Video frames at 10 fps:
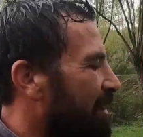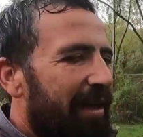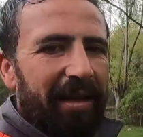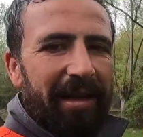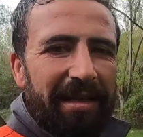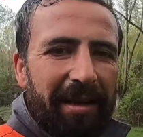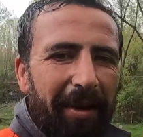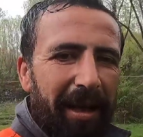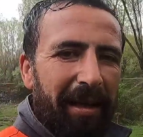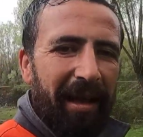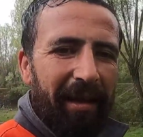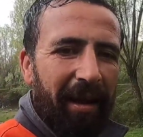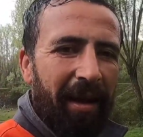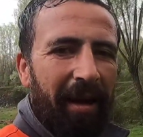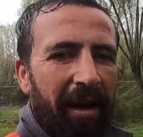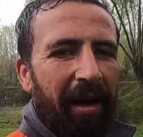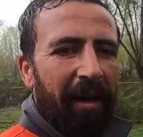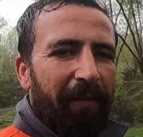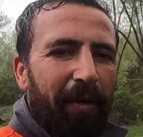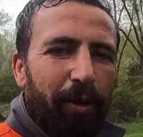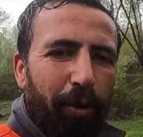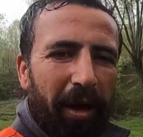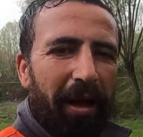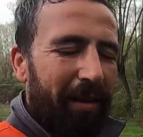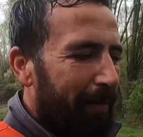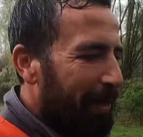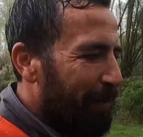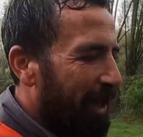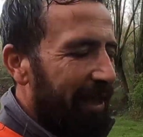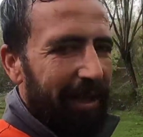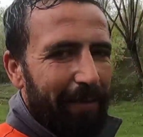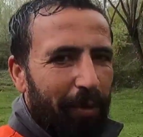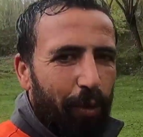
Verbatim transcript: E, gezebilirler. Videolarda benim çektiğim